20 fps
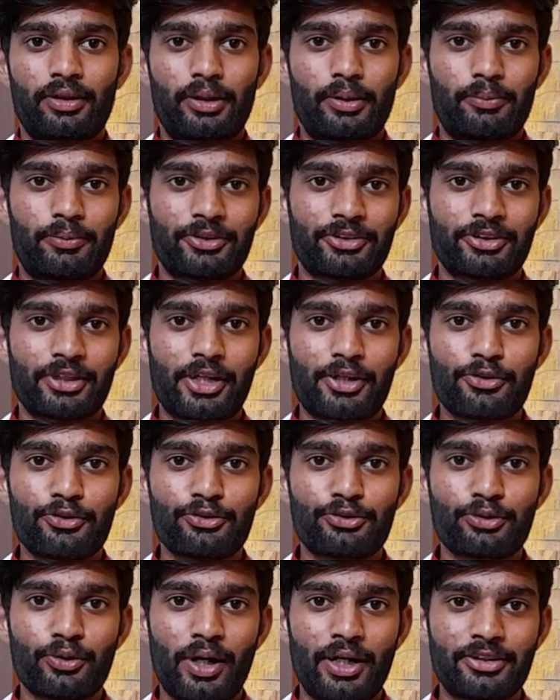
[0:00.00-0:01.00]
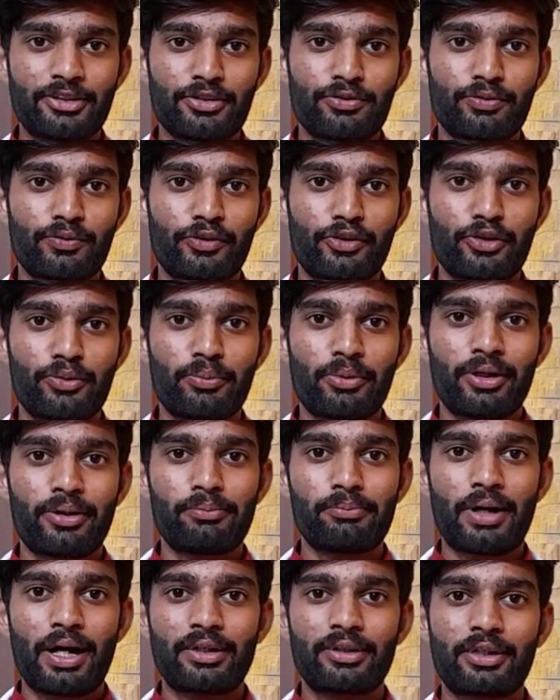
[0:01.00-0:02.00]
नमस्कार दोस्तों आज इस वीडियो में
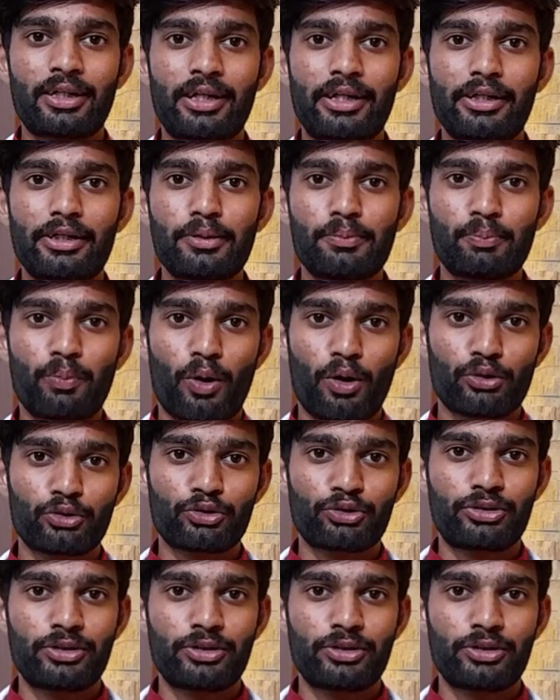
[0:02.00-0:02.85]
हम बात करेंगे पौरुष